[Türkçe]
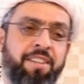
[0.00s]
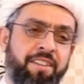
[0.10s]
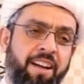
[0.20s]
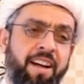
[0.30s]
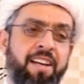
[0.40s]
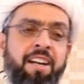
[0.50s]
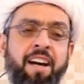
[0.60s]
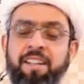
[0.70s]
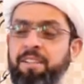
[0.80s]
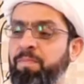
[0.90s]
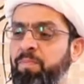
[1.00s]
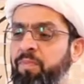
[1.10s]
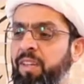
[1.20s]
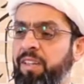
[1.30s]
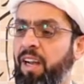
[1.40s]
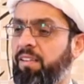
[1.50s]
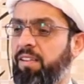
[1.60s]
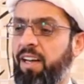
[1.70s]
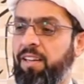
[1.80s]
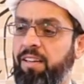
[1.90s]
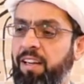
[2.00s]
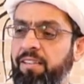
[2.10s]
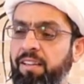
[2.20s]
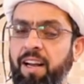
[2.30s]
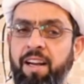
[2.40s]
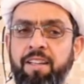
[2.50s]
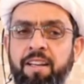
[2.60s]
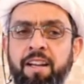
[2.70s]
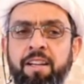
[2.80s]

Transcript: saraylar, yatlar, katlar.